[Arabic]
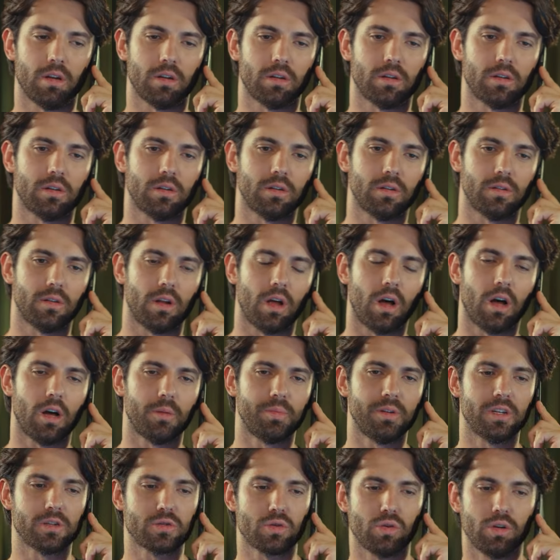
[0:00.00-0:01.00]
آه،
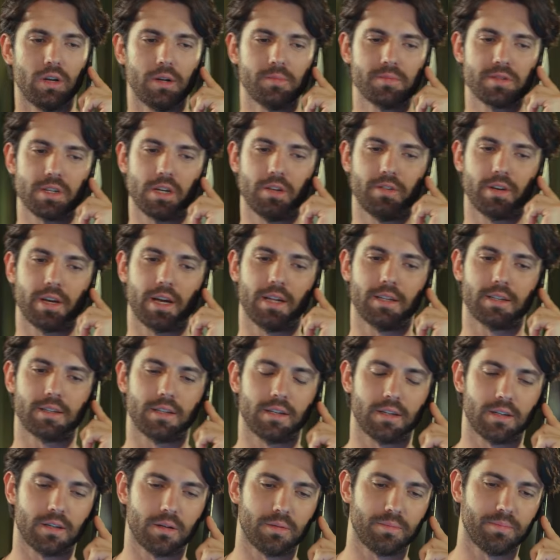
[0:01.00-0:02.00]
معلش تقولي لاخوكي
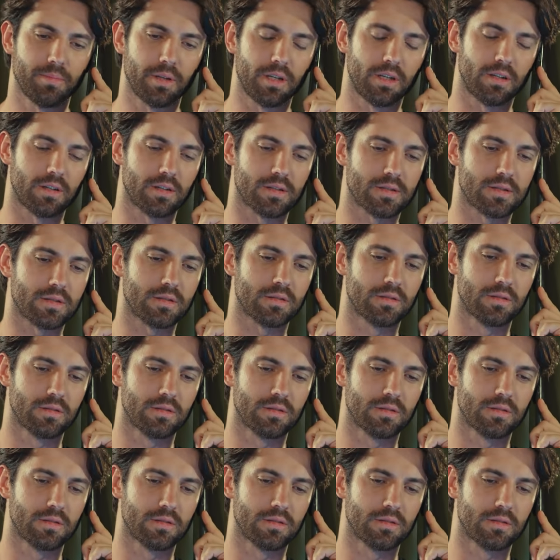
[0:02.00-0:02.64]
لما يرجع يتصل